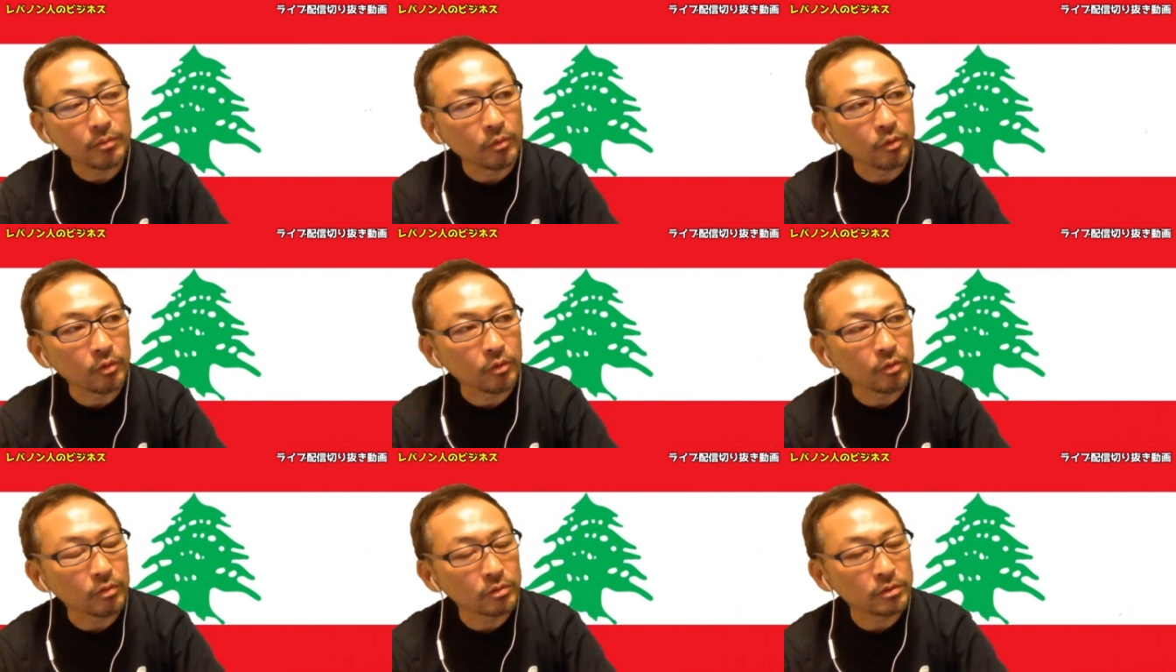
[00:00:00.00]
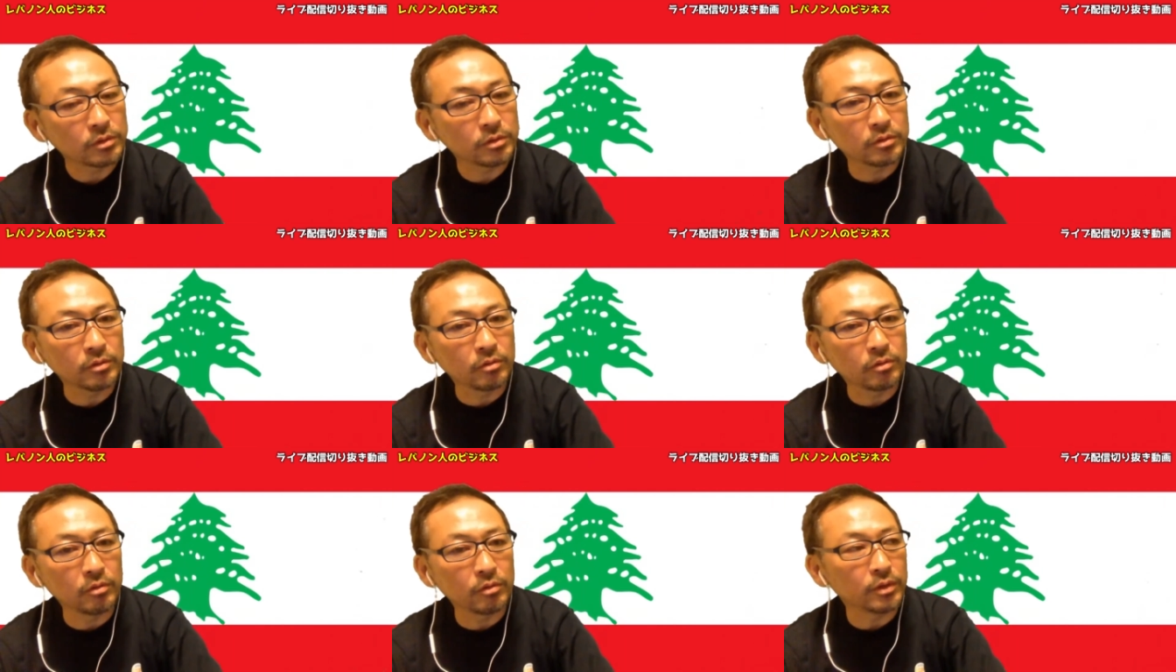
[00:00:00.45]
もの
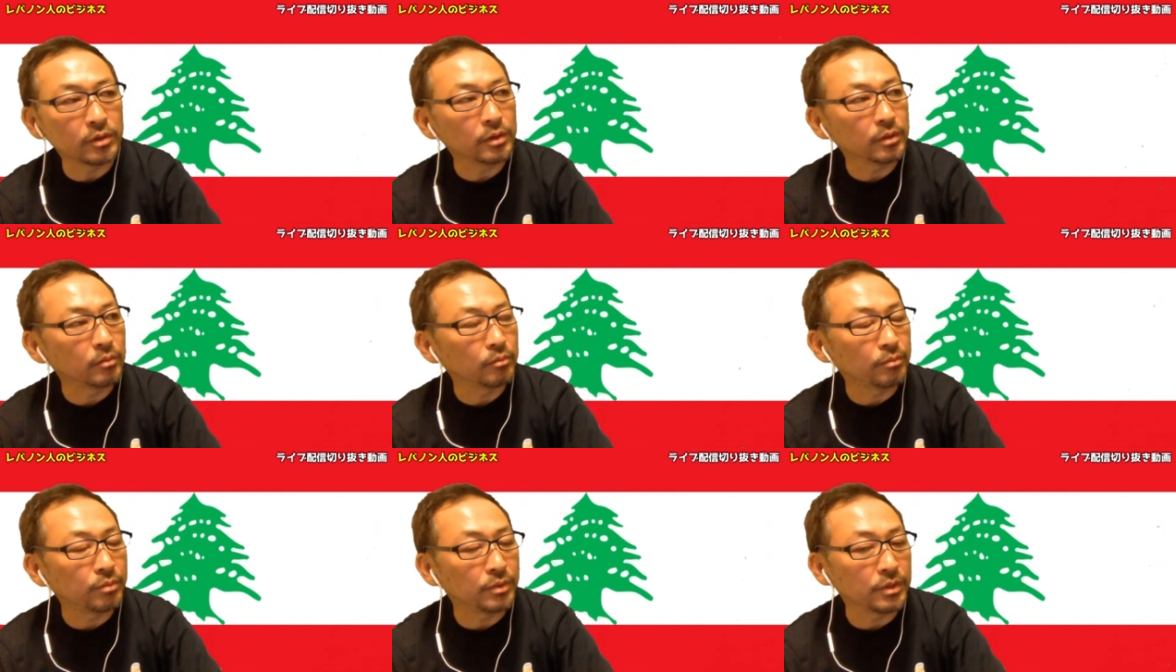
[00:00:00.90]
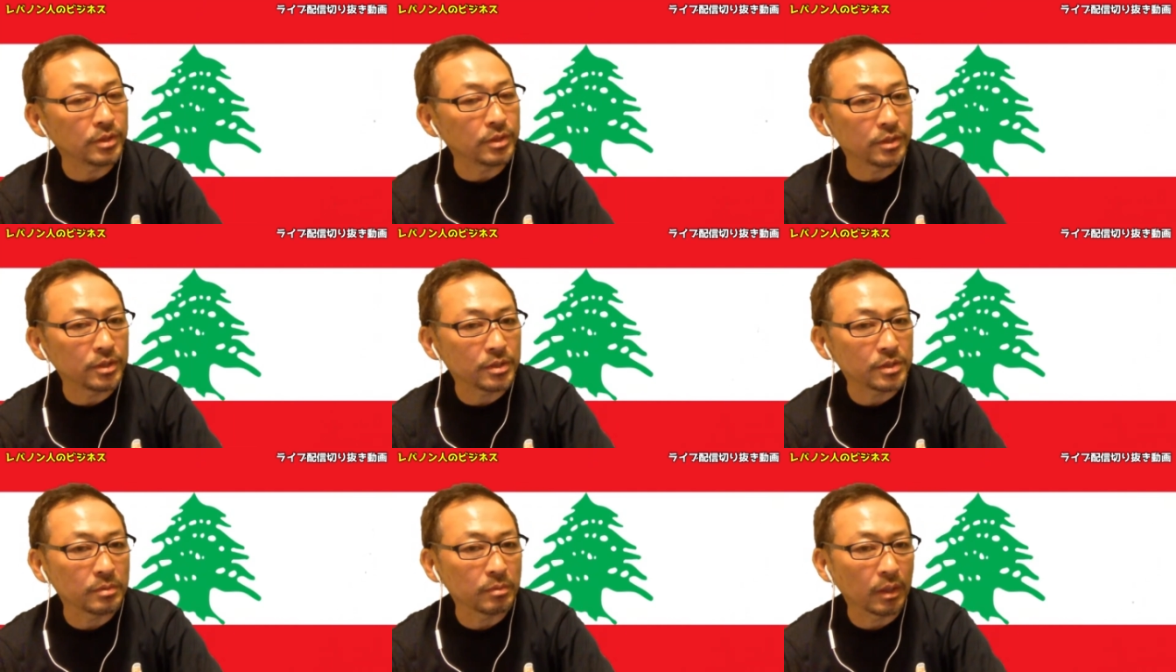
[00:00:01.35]
すごい
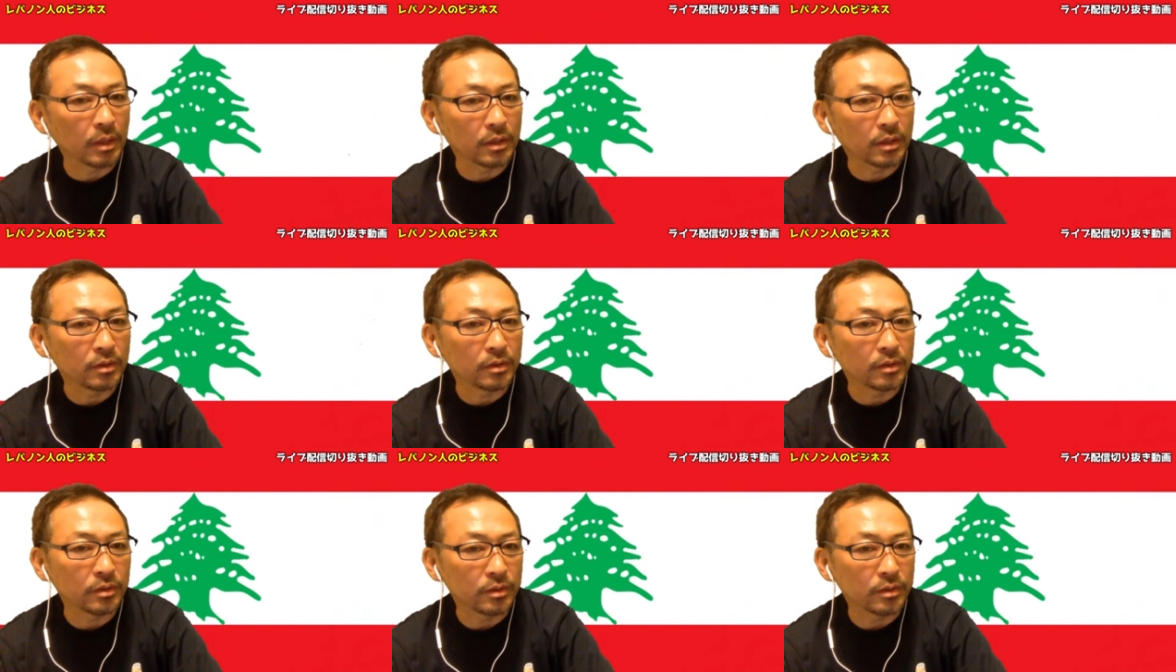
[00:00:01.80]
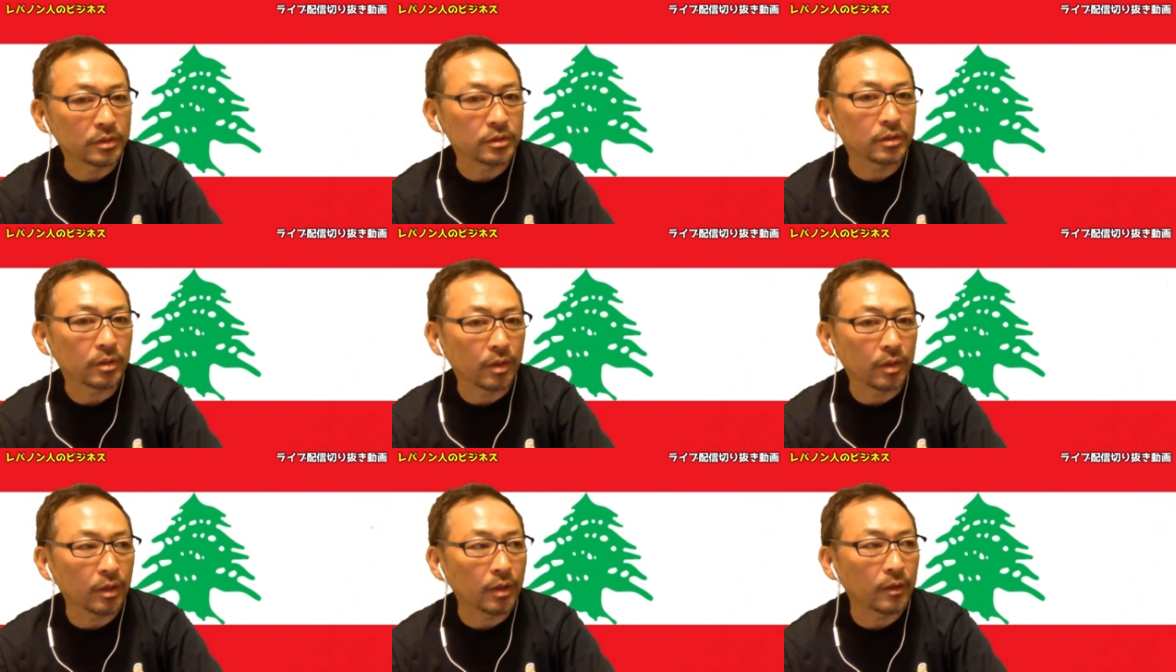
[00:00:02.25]
ビジネスマンで
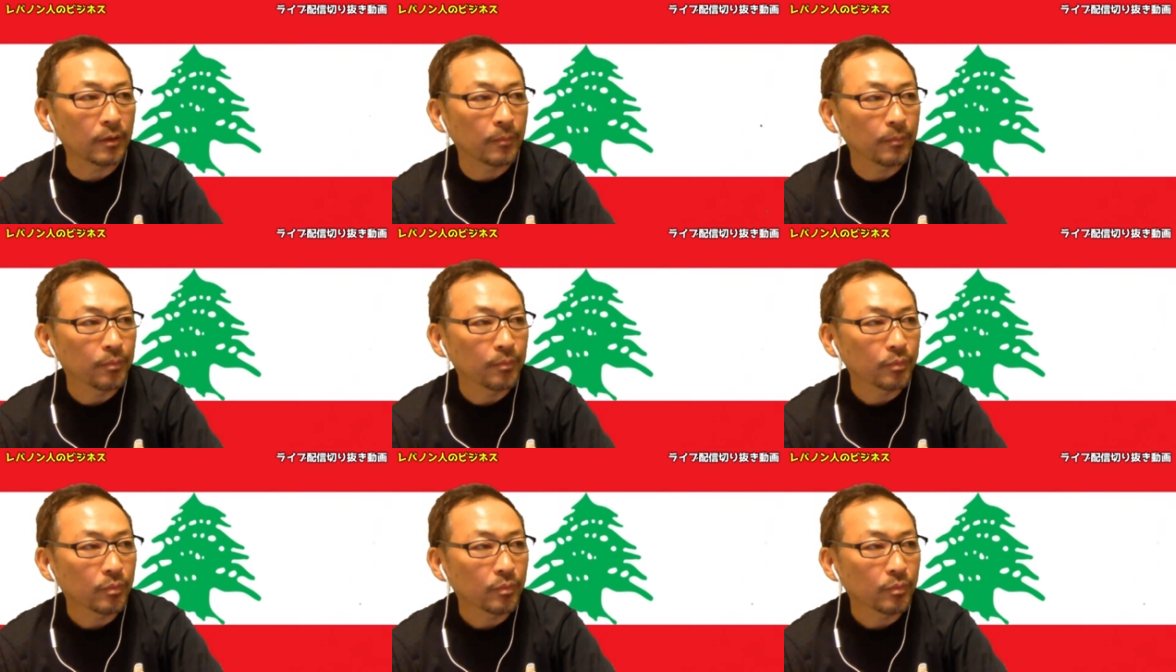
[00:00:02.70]
したね。